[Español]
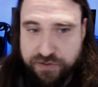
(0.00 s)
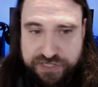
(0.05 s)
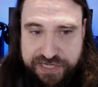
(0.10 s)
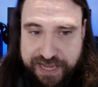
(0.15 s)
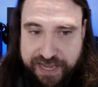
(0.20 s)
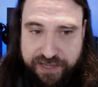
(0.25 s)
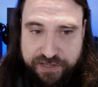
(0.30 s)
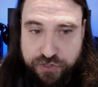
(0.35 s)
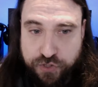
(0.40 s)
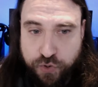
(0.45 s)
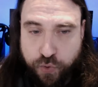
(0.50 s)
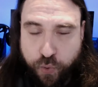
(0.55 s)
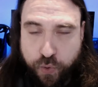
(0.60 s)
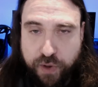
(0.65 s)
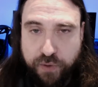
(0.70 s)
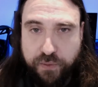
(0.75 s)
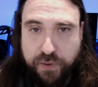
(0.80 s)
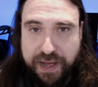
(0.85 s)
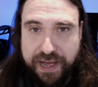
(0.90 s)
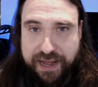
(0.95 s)
O sea, yo no he
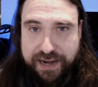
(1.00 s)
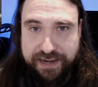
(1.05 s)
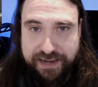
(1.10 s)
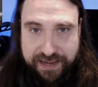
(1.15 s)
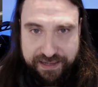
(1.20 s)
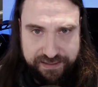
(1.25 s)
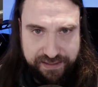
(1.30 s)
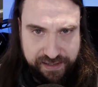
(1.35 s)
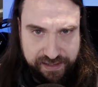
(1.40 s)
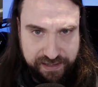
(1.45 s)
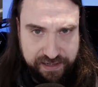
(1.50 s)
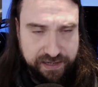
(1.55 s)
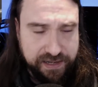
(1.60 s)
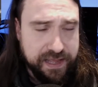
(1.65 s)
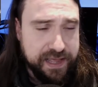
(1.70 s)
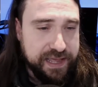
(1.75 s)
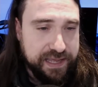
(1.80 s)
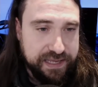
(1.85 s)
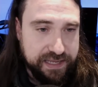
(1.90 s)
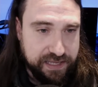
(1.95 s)
jugado al Elden Ring
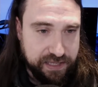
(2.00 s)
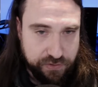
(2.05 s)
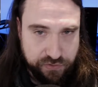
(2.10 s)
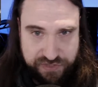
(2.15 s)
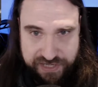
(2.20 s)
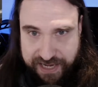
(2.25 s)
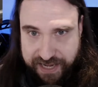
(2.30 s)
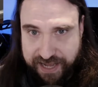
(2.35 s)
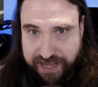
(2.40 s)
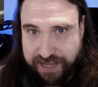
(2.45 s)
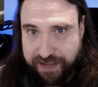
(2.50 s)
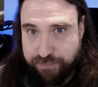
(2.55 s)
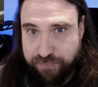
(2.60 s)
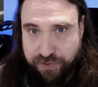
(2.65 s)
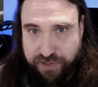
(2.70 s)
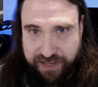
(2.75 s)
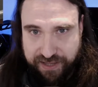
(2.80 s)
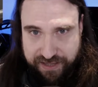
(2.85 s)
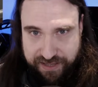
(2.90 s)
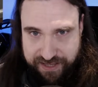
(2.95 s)
y quiero esa caja porque